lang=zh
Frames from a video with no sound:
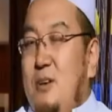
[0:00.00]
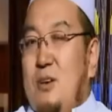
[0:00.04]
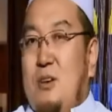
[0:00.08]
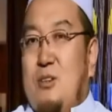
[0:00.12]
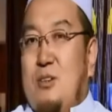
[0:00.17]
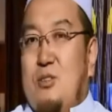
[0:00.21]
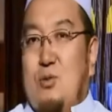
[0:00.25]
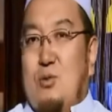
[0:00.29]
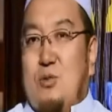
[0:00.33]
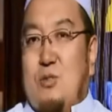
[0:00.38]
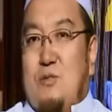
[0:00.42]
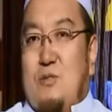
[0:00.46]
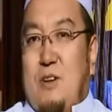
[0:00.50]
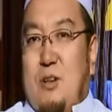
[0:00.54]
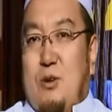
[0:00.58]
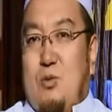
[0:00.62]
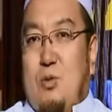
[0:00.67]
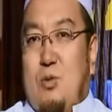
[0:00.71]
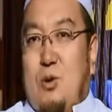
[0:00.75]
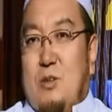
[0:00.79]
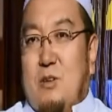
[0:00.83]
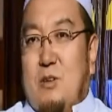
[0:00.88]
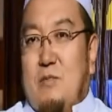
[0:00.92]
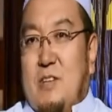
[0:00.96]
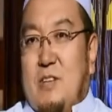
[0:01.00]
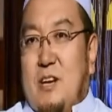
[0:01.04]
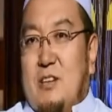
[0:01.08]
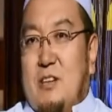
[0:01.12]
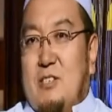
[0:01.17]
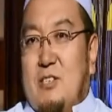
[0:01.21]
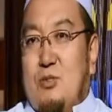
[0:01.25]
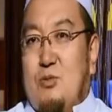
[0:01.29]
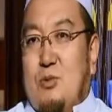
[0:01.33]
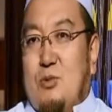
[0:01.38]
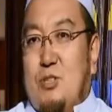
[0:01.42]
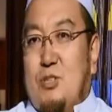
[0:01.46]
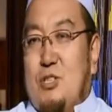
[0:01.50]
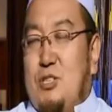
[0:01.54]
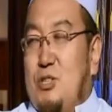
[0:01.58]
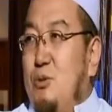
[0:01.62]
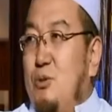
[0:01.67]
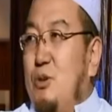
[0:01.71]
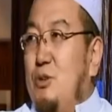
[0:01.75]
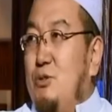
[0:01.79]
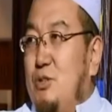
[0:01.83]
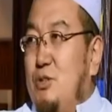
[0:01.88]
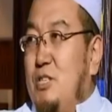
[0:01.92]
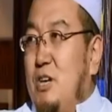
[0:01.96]
都是为了获得伟大真主的喜
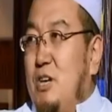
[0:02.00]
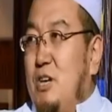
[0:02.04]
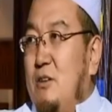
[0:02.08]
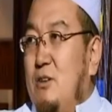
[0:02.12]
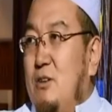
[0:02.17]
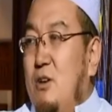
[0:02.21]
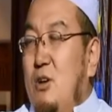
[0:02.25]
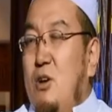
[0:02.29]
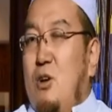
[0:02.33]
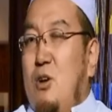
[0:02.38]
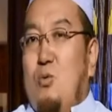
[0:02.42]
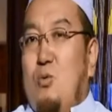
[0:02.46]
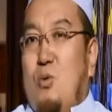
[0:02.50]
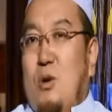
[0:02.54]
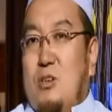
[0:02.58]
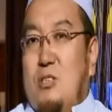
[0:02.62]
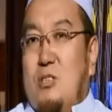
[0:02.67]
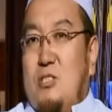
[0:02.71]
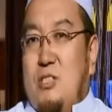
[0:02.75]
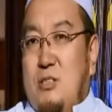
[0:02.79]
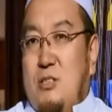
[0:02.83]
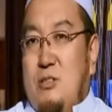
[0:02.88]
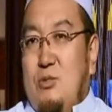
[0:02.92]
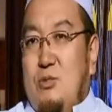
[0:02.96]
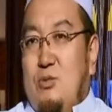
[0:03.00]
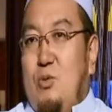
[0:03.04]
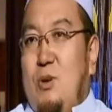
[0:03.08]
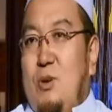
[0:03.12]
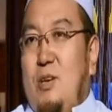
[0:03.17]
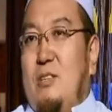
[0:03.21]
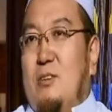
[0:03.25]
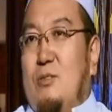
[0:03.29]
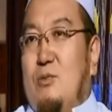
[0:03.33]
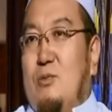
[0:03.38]
悦去讲。我正规的，